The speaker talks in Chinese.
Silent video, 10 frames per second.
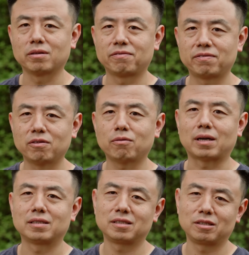地分
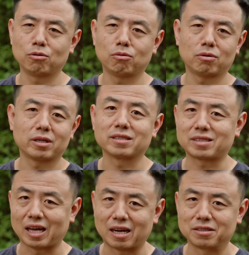化自己用户的一个
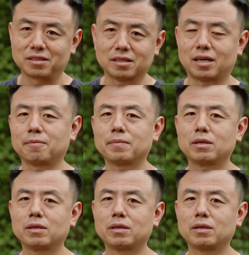档次啊？